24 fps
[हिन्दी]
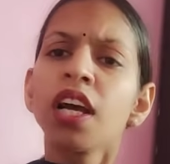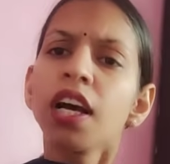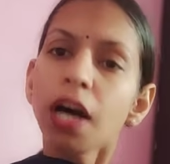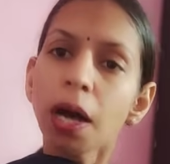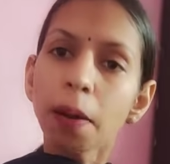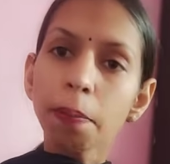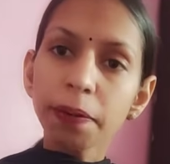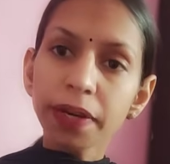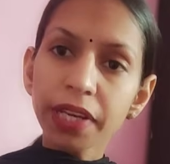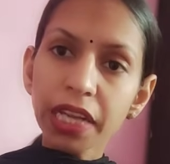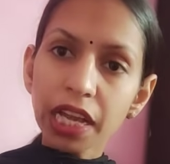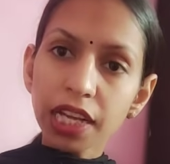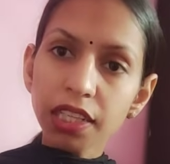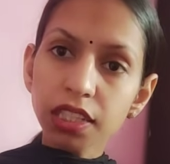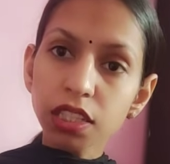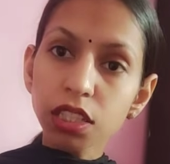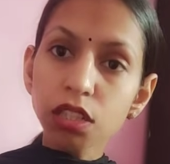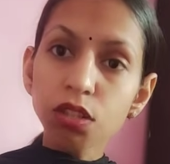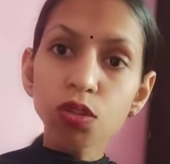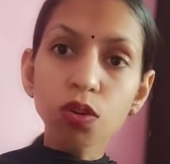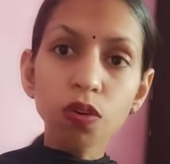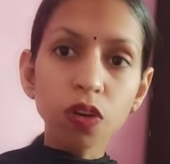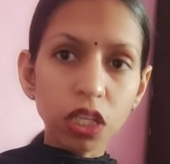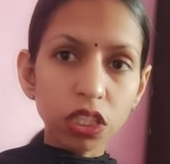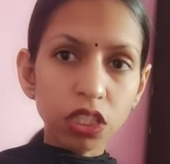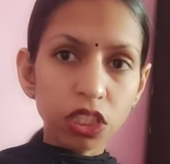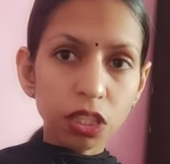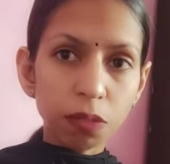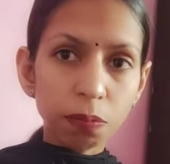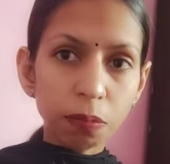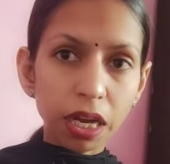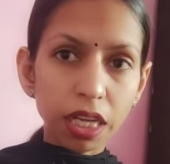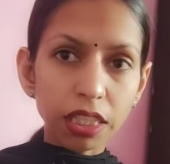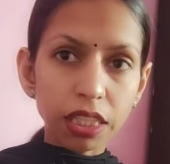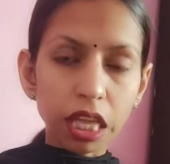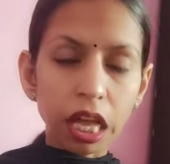आप रिएक्शन दो अच्छी
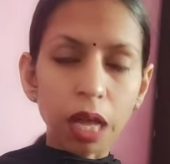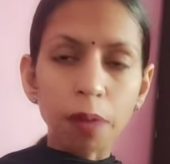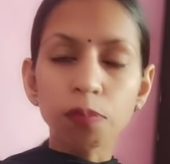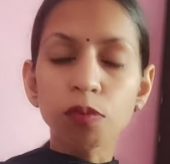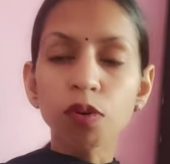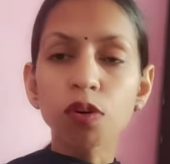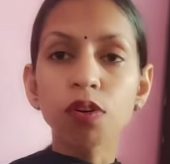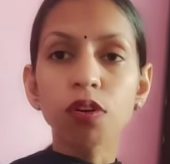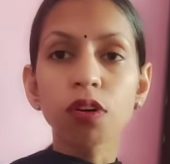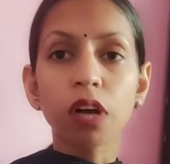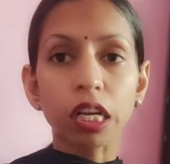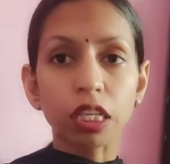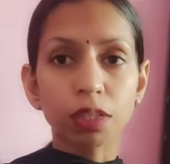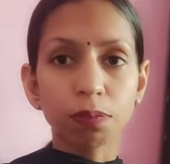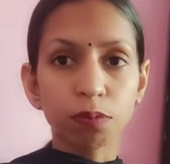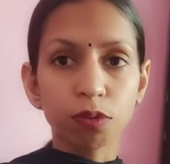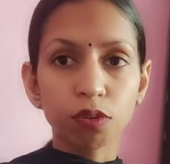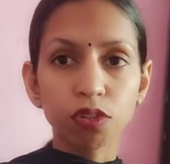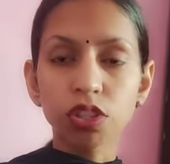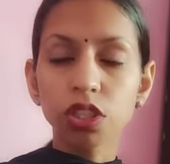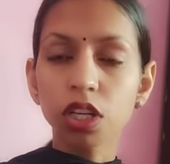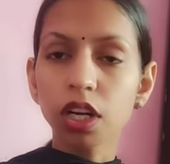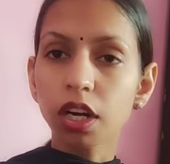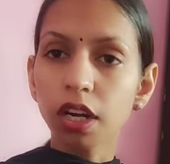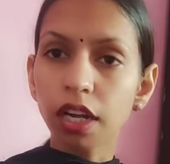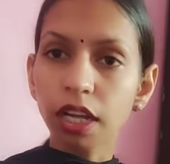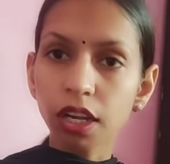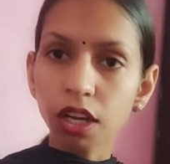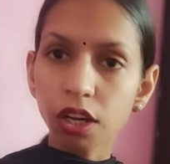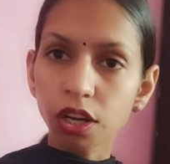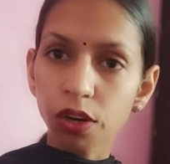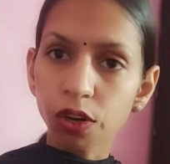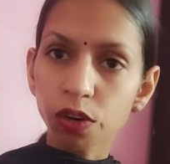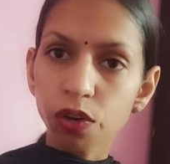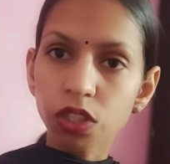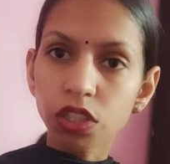बात है आपको एक्सपोज करना
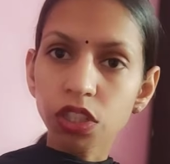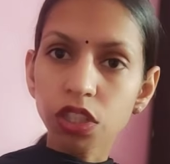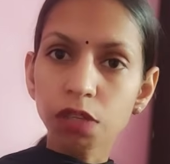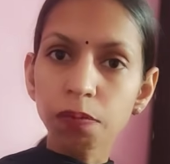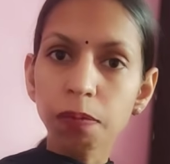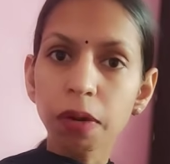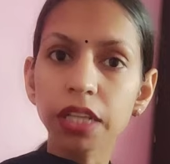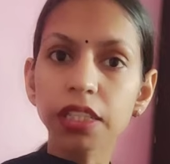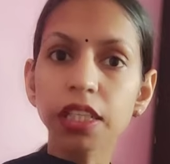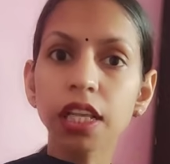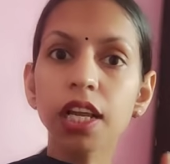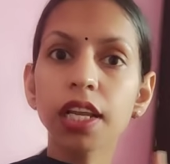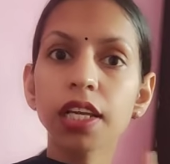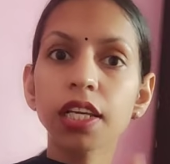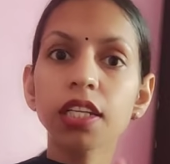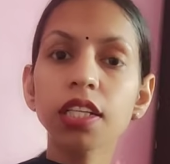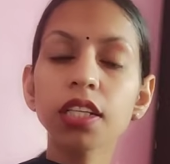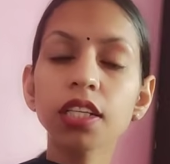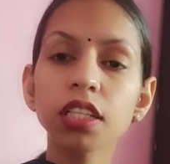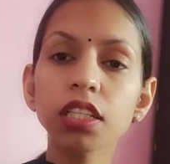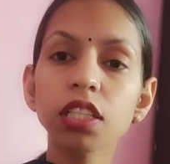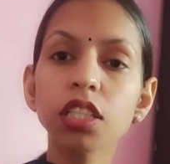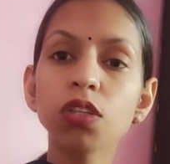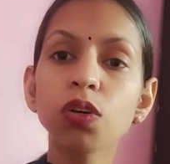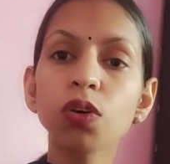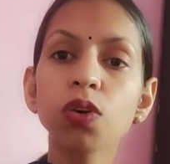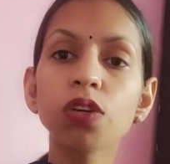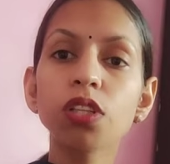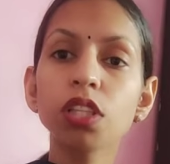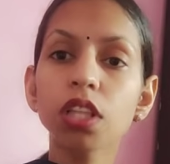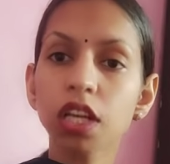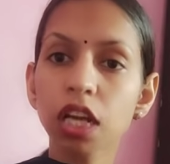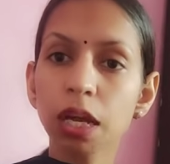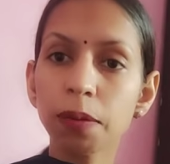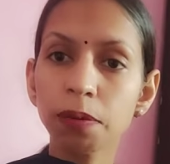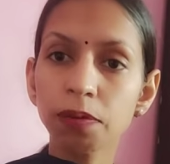करो अच्छी बात है लेकिन किसी को
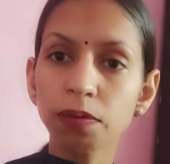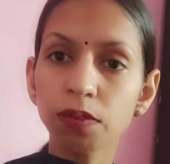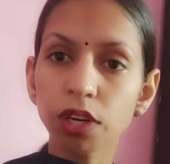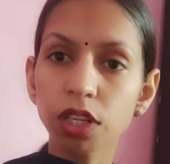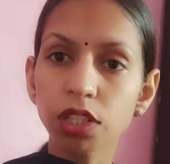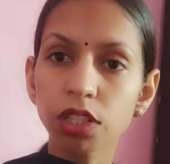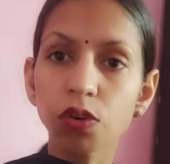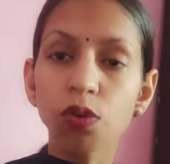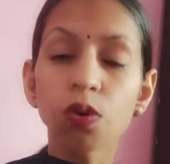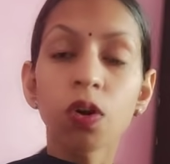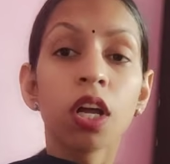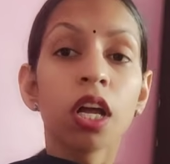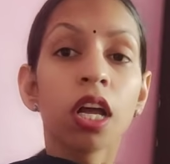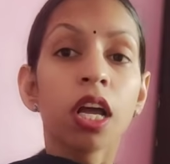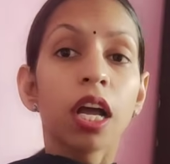इतना भी बोना जाओ